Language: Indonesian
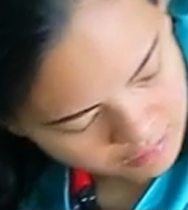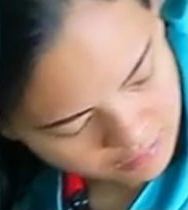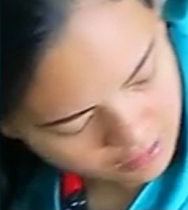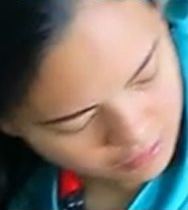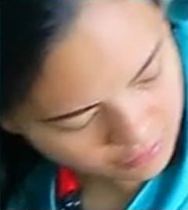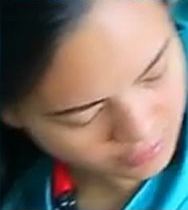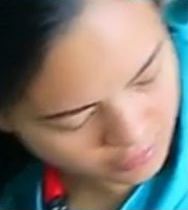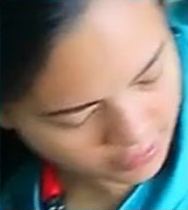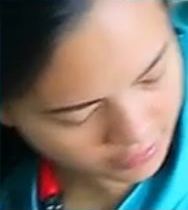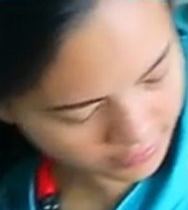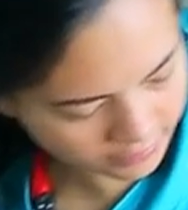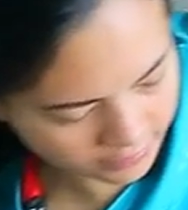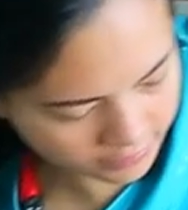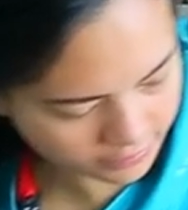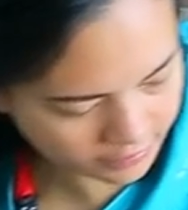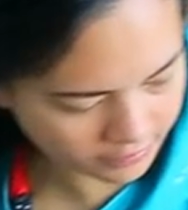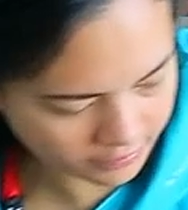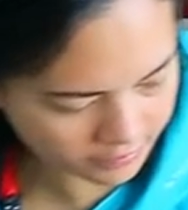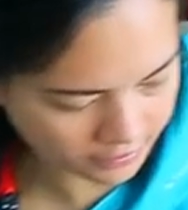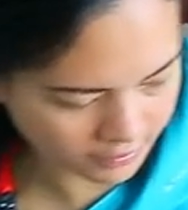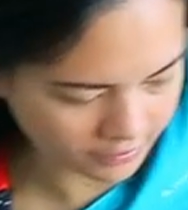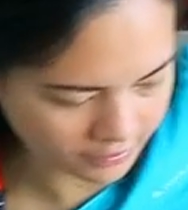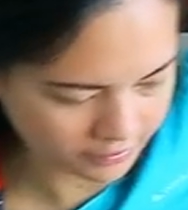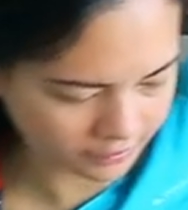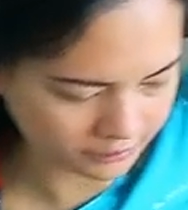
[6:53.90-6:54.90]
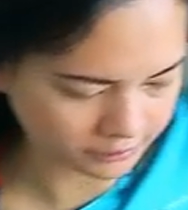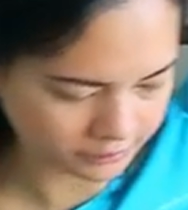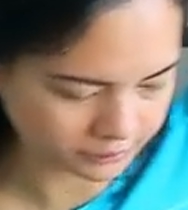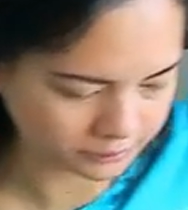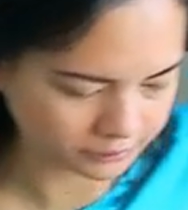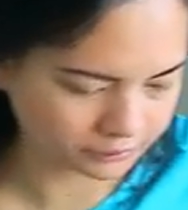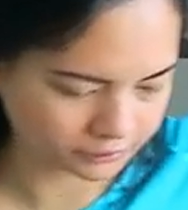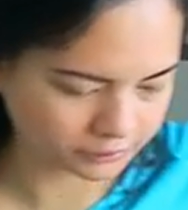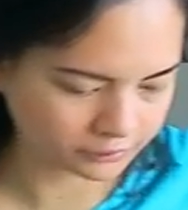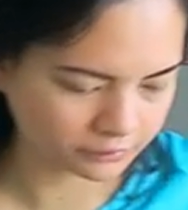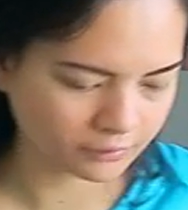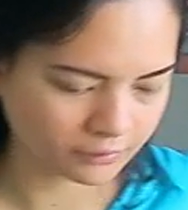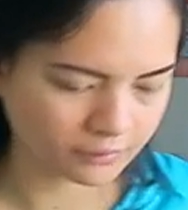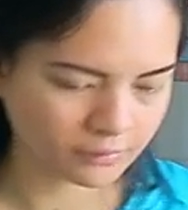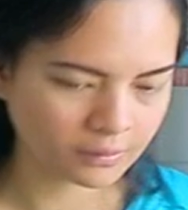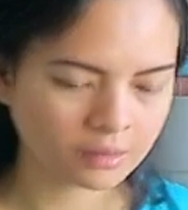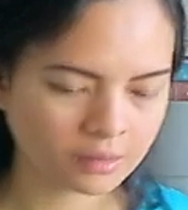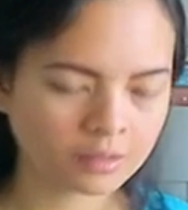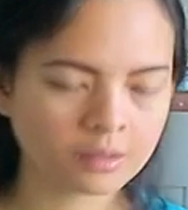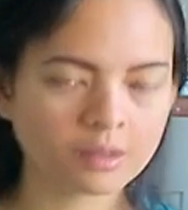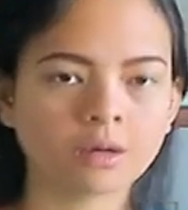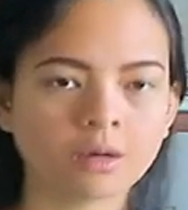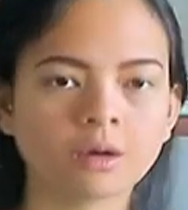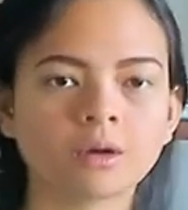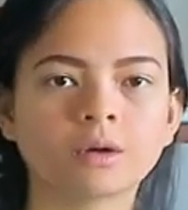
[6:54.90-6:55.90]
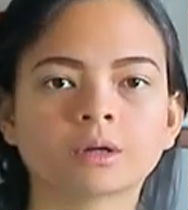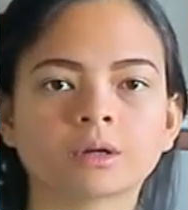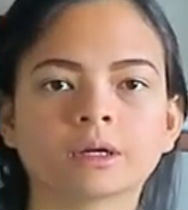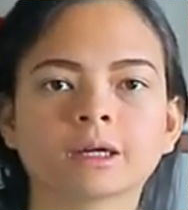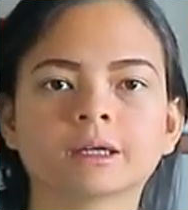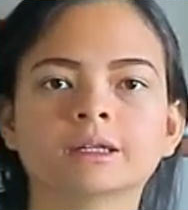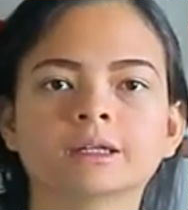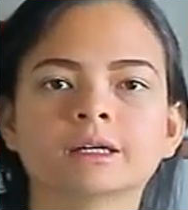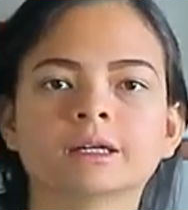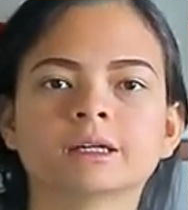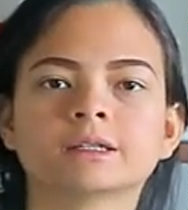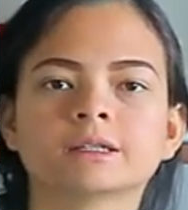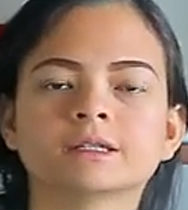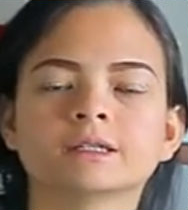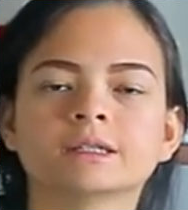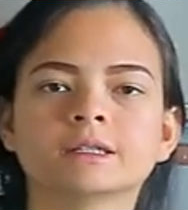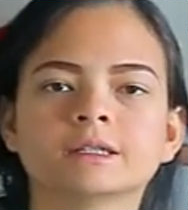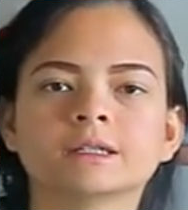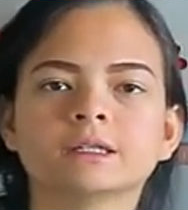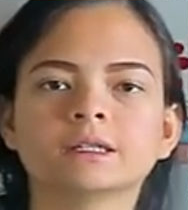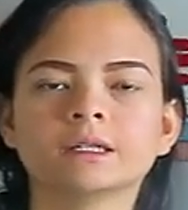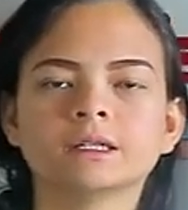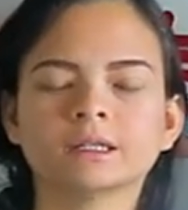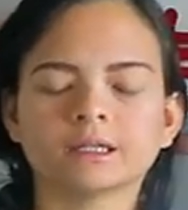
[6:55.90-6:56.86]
bawa ke tengah oke dari sini